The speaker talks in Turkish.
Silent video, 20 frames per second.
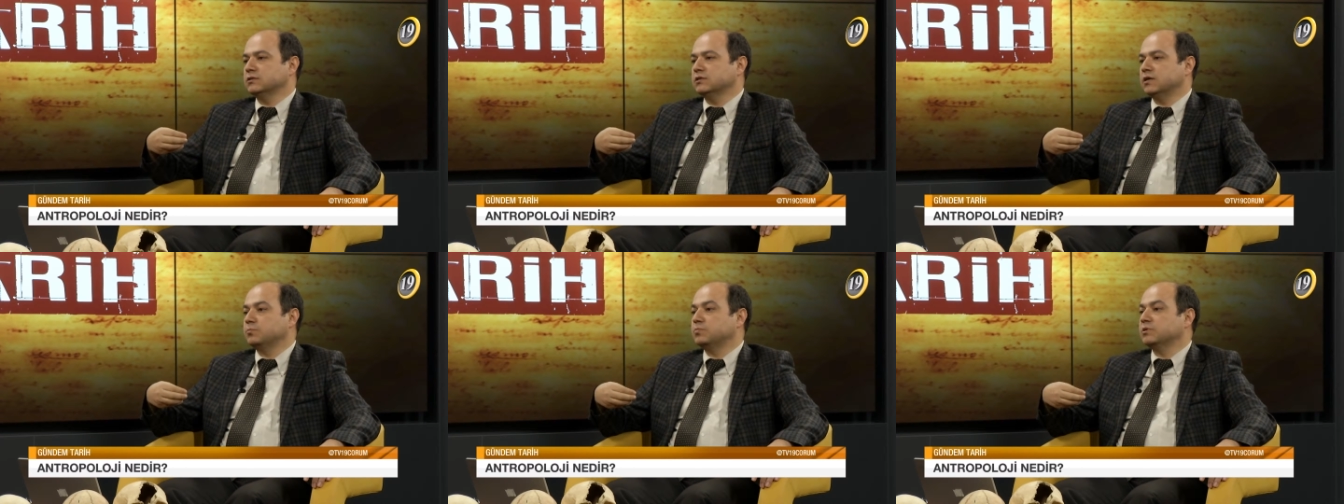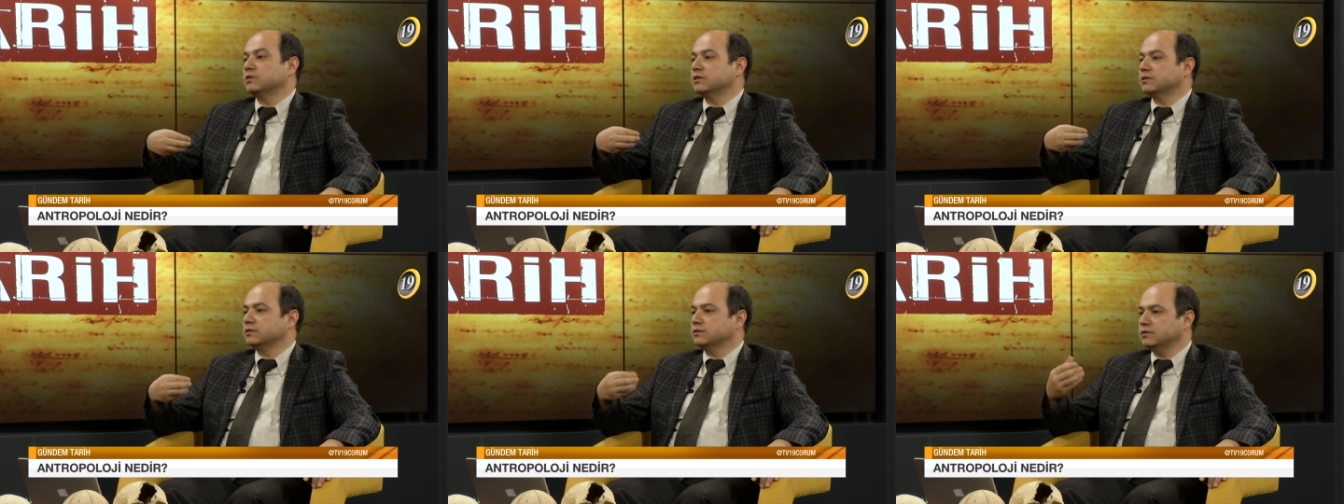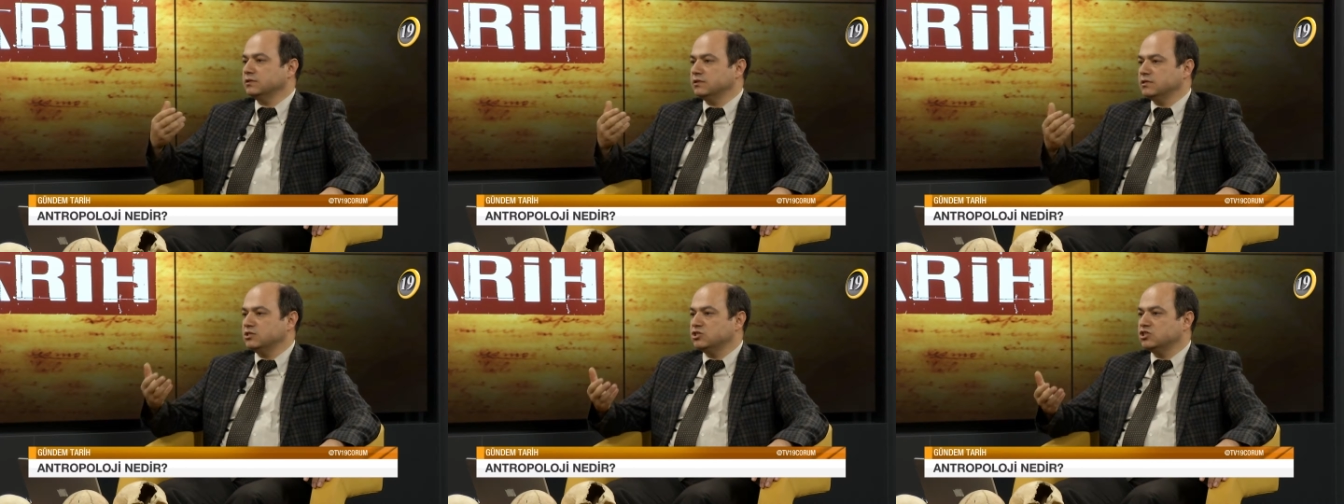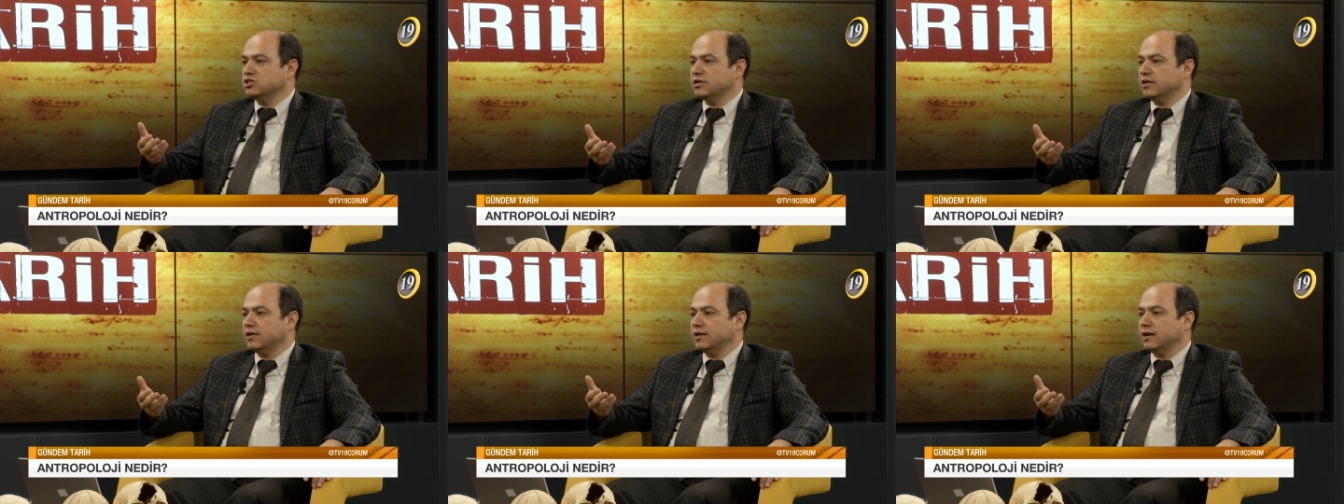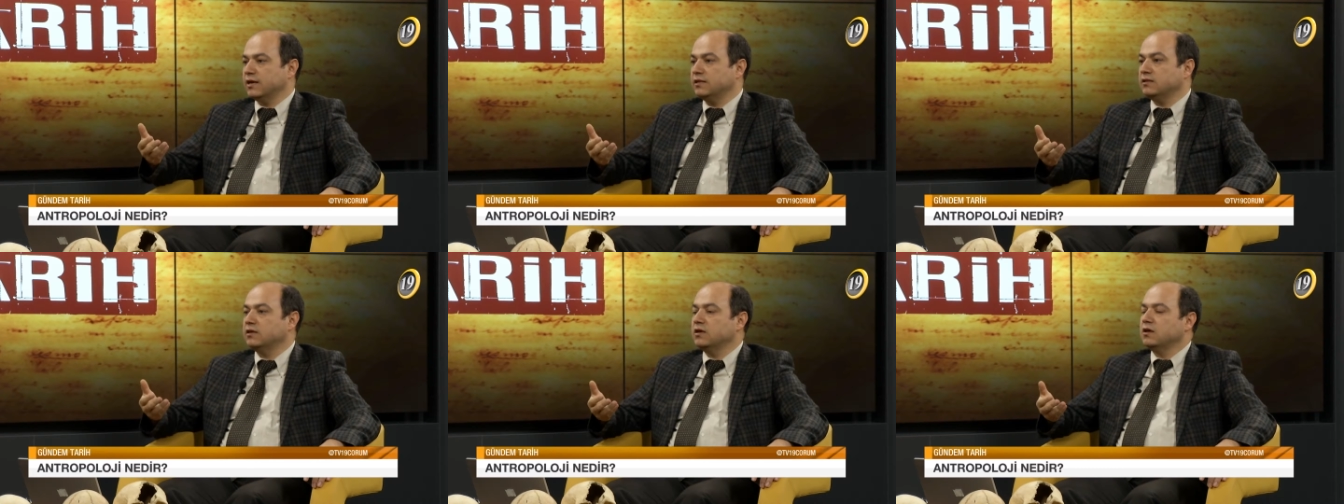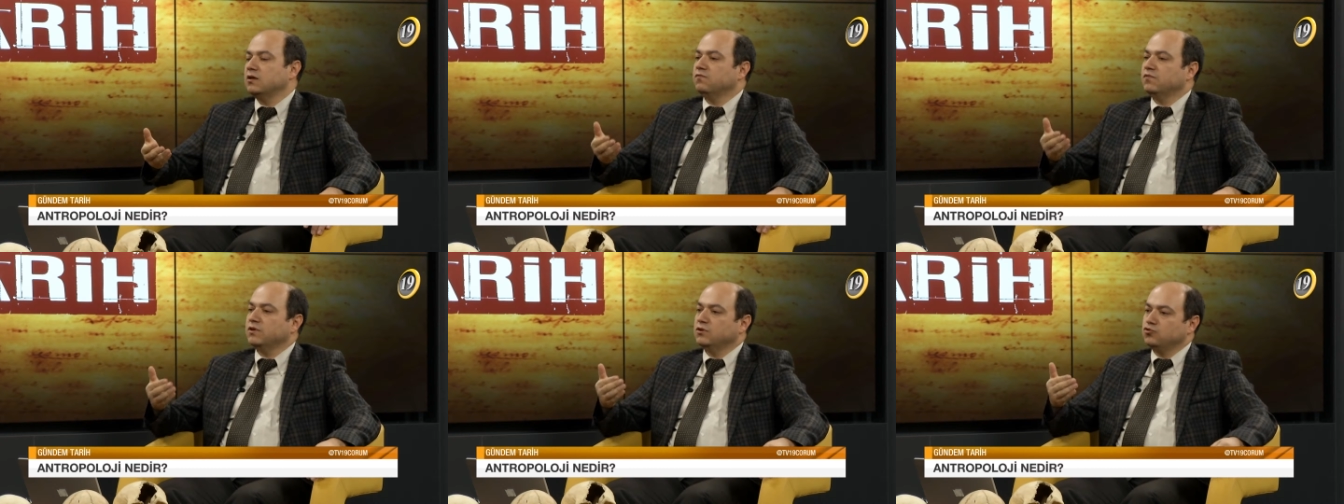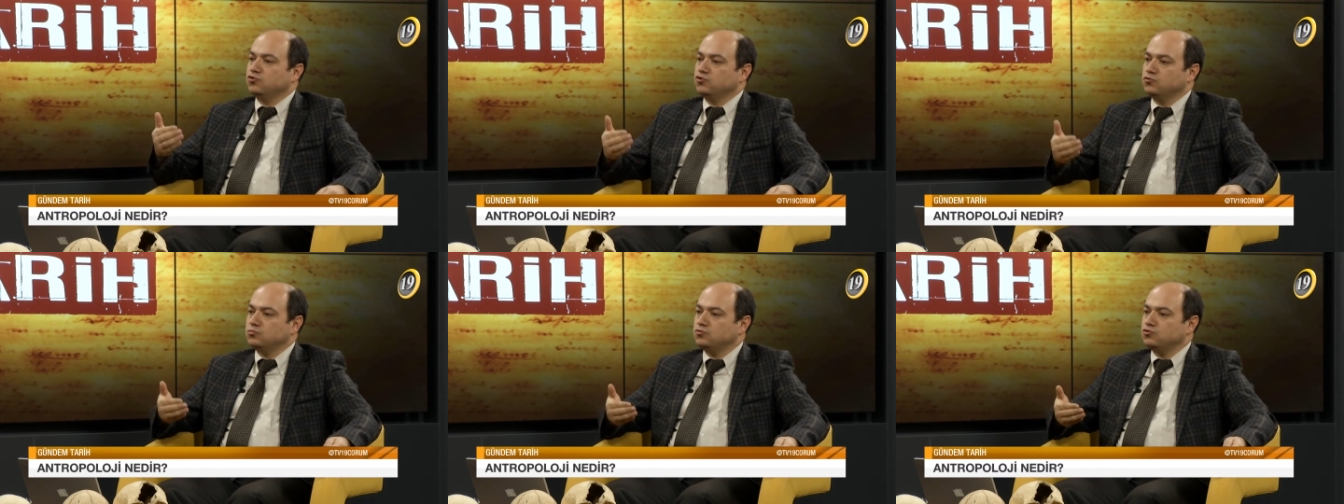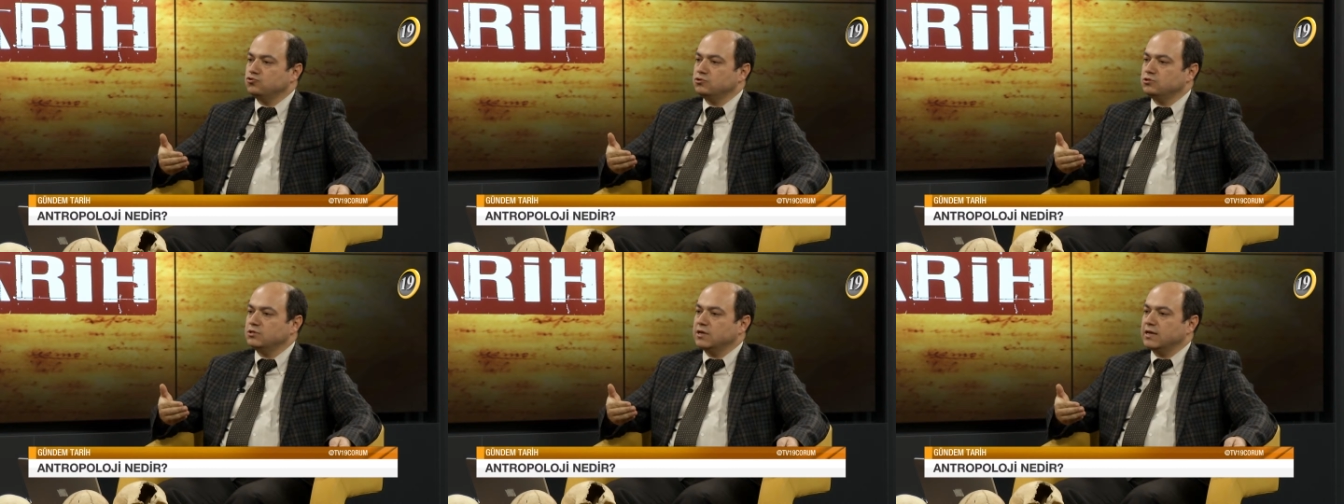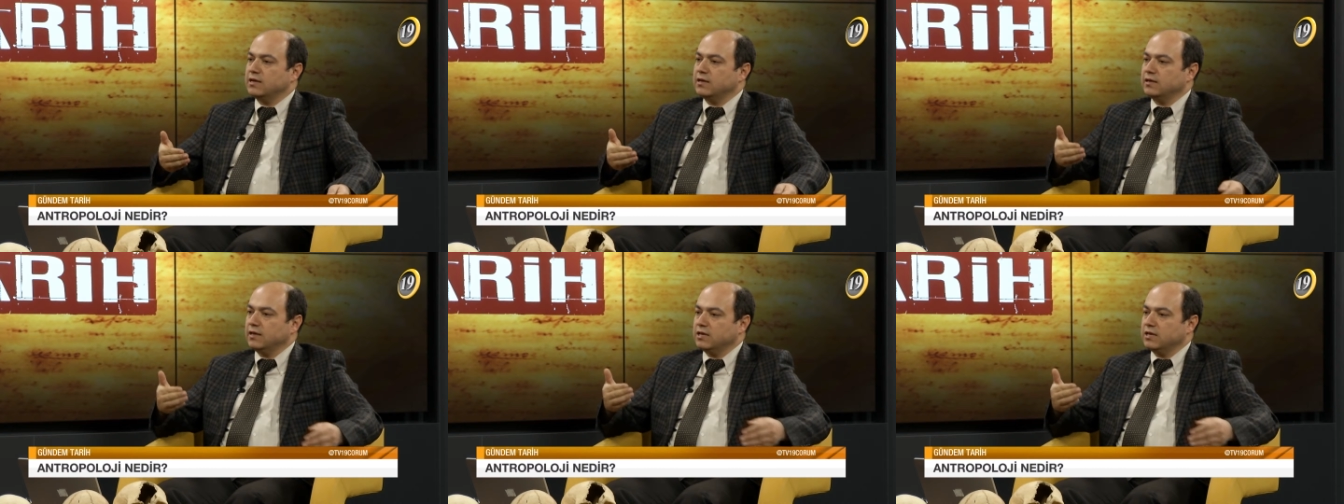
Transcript: yapılarını inceleyen ve günümüzde